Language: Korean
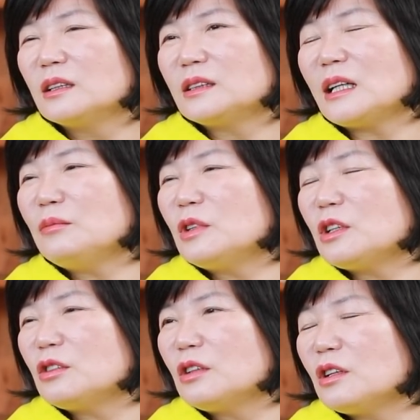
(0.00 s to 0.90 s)

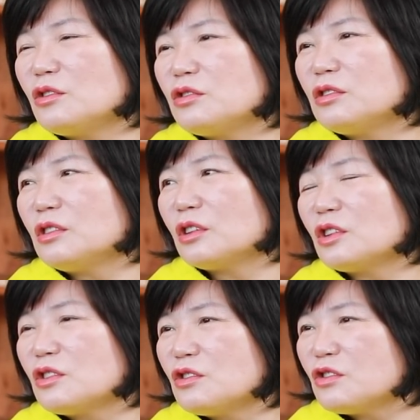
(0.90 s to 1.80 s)
사람들에게 주는
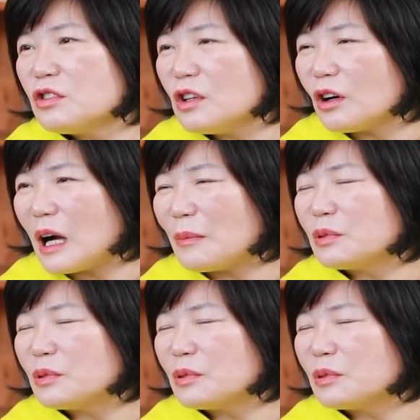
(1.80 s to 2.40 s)
어떤 충격,